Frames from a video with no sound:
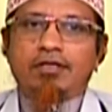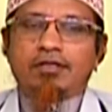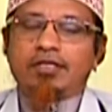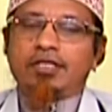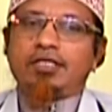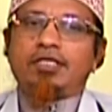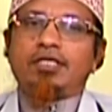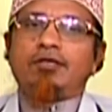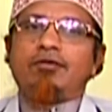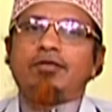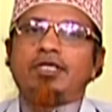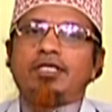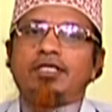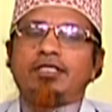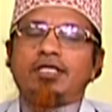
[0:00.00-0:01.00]
সৃষ্টি
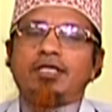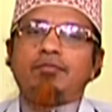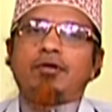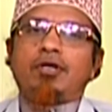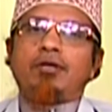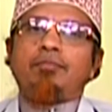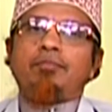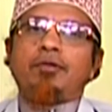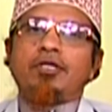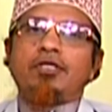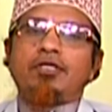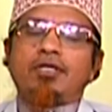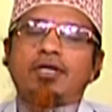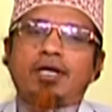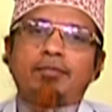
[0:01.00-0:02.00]
করে সেই মহাব্বাত
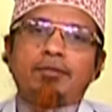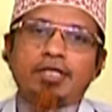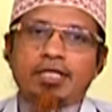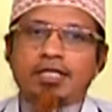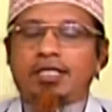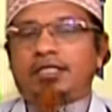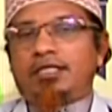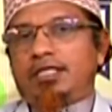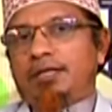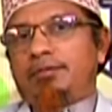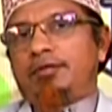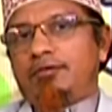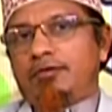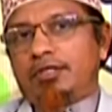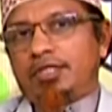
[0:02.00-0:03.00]
আমাদের কাছে
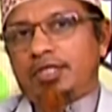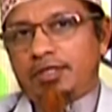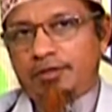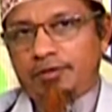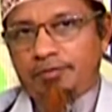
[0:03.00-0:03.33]
দাবি করেছেন